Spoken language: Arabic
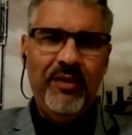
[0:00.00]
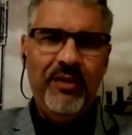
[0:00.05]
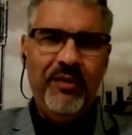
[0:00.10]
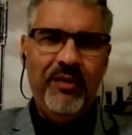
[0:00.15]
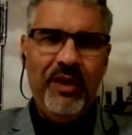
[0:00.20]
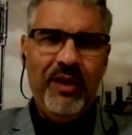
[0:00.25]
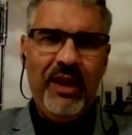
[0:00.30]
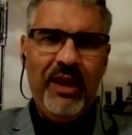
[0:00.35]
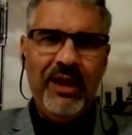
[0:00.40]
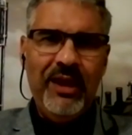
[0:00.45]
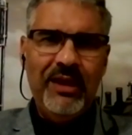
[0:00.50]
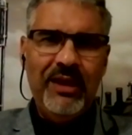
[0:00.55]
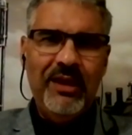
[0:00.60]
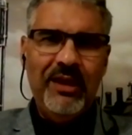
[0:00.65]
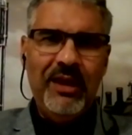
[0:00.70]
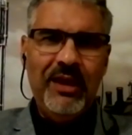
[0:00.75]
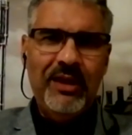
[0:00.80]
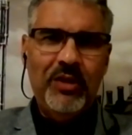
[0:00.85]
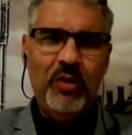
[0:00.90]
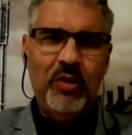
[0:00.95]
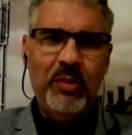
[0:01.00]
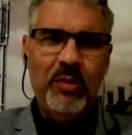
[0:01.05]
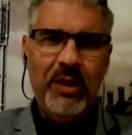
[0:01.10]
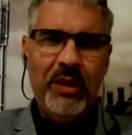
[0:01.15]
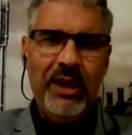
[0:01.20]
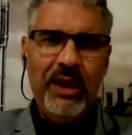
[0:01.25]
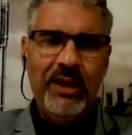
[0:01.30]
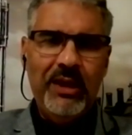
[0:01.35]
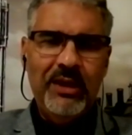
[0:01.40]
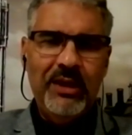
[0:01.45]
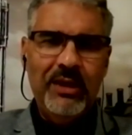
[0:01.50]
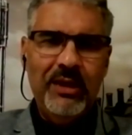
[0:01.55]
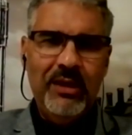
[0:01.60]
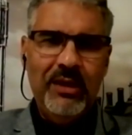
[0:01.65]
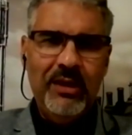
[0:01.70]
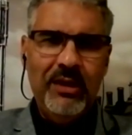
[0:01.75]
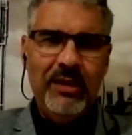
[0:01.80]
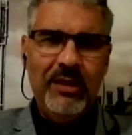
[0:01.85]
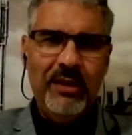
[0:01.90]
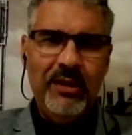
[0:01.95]
في الحاجات دي لان هم يعني
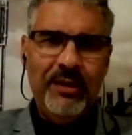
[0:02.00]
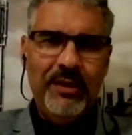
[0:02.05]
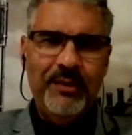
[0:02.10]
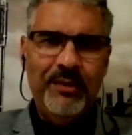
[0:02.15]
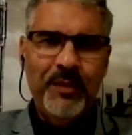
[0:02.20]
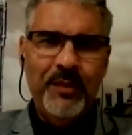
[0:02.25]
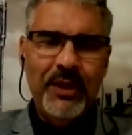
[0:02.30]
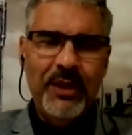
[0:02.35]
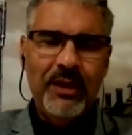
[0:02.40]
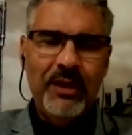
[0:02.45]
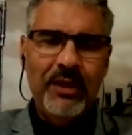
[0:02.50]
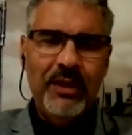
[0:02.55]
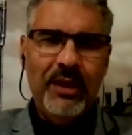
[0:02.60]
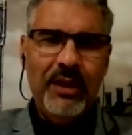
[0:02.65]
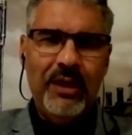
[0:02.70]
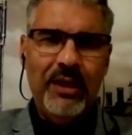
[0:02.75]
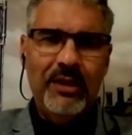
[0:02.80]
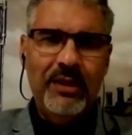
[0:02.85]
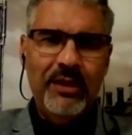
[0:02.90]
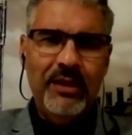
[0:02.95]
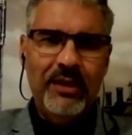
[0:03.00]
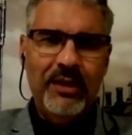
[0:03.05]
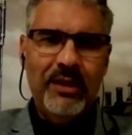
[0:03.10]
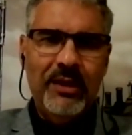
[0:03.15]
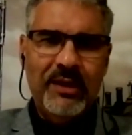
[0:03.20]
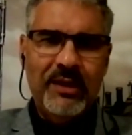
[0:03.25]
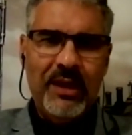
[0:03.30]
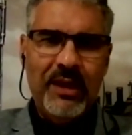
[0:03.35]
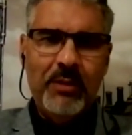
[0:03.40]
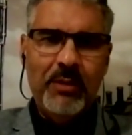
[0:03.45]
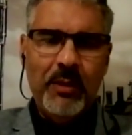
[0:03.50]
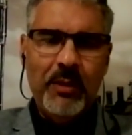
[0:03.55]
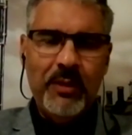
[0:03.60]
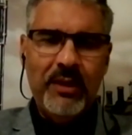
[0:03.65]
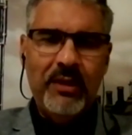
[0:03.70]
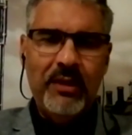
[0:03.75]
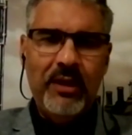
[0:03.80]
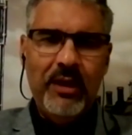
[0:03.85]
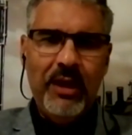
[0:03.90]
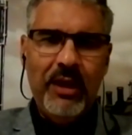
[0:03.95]
يعني ناس على باب
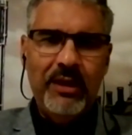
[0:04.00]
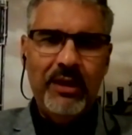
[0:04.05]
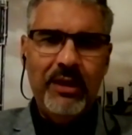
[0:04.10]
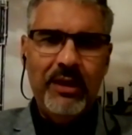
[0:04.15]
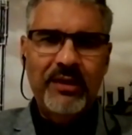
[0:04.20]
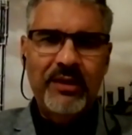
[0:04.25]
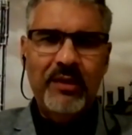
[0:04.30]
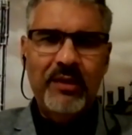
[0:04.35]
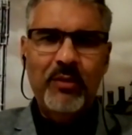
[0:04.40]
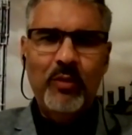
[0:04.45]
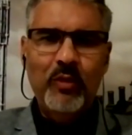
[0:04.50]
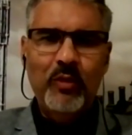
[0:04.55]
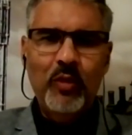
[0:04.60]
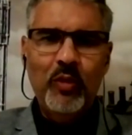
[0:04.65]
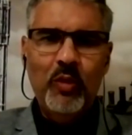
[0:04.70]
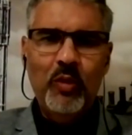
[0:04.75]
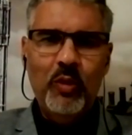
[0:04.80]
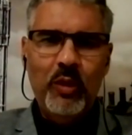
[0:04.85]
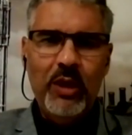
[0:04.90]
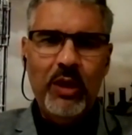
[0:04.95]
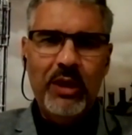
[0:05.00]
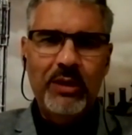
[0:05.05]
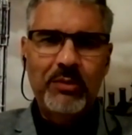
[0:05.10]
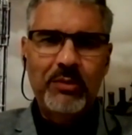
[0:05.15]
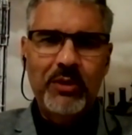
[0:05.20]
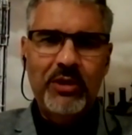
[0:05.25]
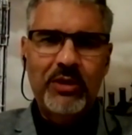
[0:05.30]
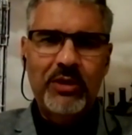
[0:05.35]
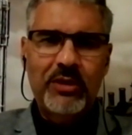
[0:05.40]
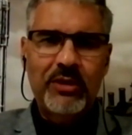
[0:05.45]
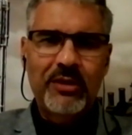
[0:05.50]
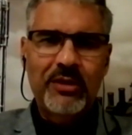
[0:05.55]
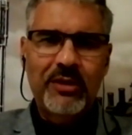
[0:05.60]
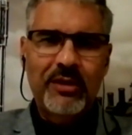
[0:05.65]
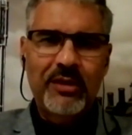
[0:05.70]
الله يعني زي ما بيقولوا يعني مش